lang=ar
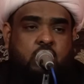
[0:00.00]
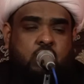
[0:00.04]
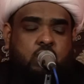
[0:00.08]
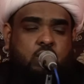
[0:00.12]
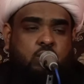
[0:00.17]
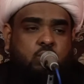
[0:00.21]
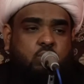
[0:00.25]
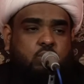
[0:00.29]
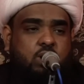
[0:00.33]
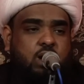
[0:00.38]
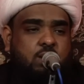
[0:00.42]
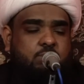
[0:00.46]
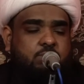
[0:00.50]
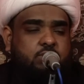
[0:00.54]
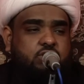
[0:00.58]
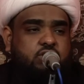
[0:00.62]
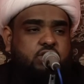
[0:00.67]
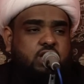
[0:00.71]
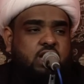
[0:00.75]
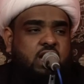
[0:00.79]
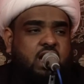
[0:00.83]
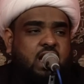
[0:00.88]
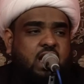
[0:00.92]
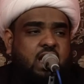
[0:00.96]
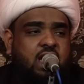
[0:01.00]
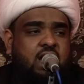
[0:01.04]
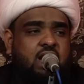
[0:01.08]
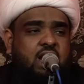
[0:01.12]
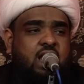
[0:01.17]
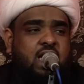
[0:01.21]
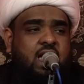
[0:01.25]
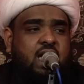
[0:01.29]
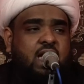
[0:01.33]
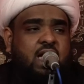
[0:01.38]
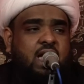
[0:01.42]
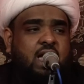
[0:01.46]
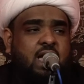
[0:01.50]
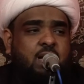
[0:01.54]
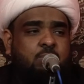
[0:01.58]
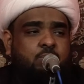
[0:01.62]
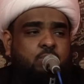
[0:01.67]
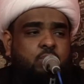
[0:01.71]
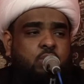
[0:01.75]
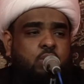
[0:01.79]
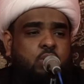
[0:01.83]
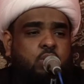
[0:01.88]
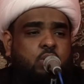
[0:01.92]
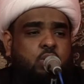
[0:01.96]
وابكي على
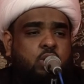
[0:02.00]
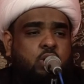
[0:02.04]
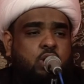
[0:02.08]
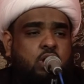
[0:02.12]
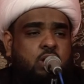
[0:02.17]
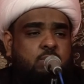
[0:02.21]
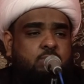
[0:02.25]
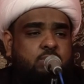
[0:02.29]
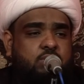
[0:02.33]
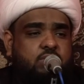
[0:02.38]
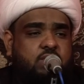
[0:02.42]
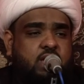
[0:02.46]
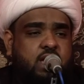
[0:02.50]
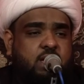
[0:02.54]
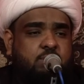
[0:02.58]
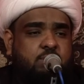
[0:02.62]
ابوهم ذبيح